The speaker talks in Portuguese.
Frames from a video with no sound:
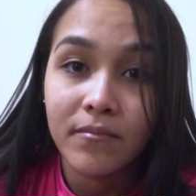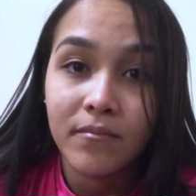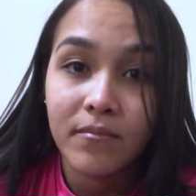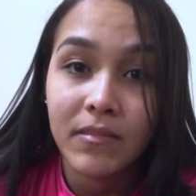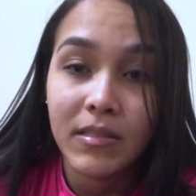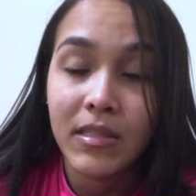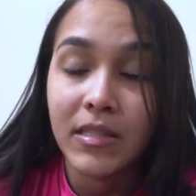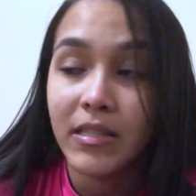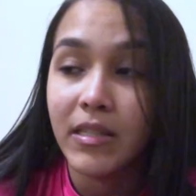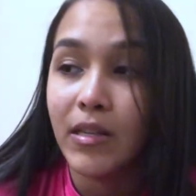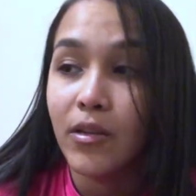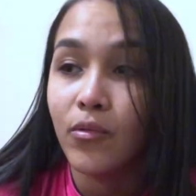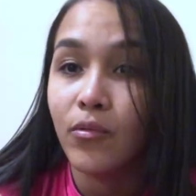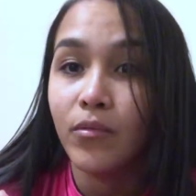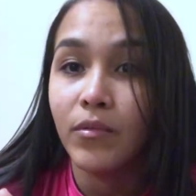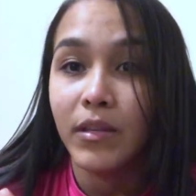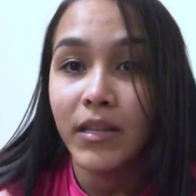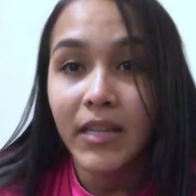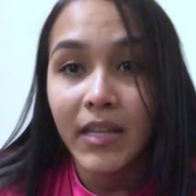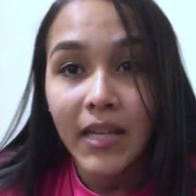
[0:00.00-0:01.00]
Se
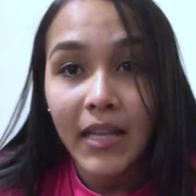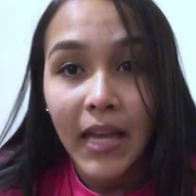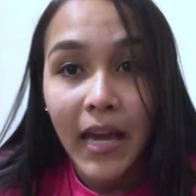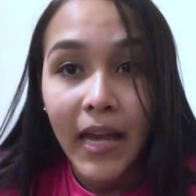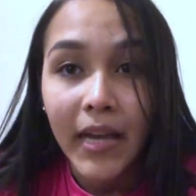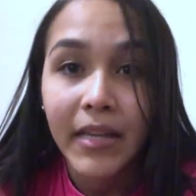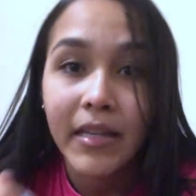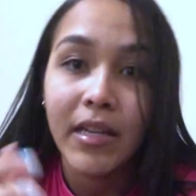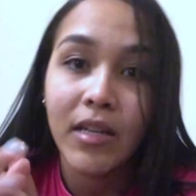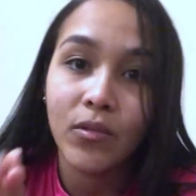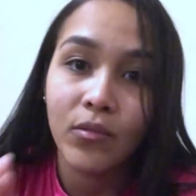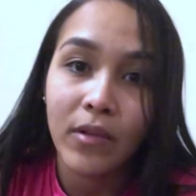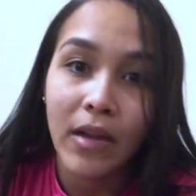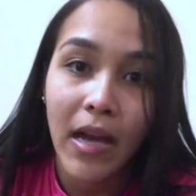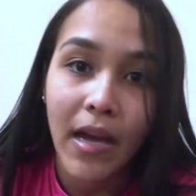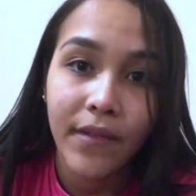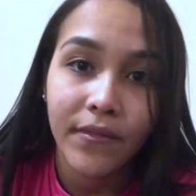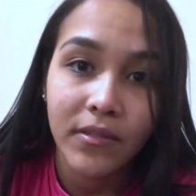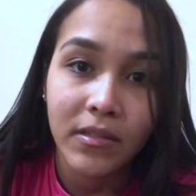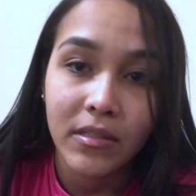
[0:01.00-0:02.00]
eu ia lá e
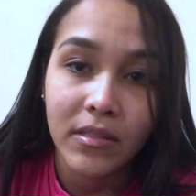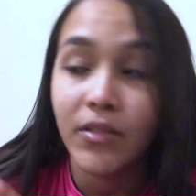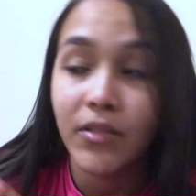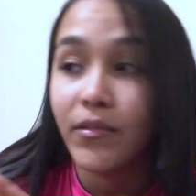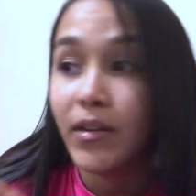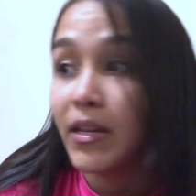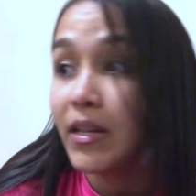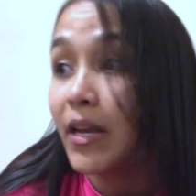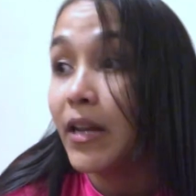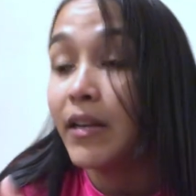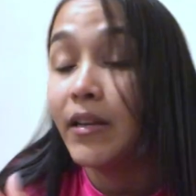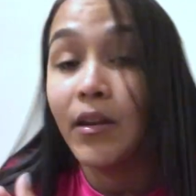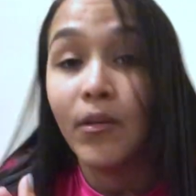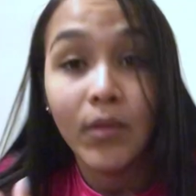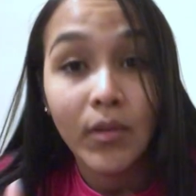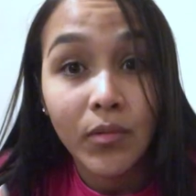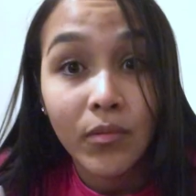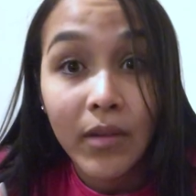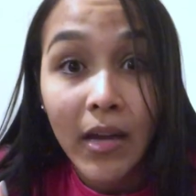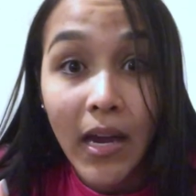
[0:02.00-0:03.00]
alugava, eu ia lá e não
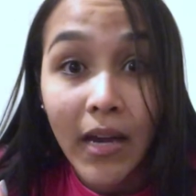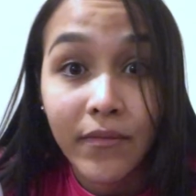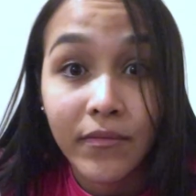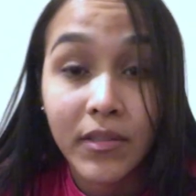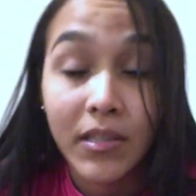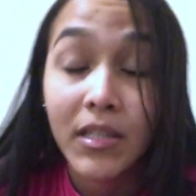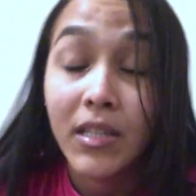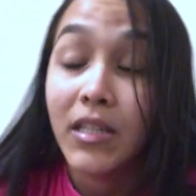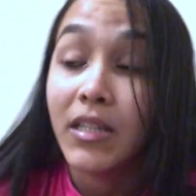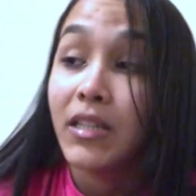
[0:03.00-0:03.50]
alugava.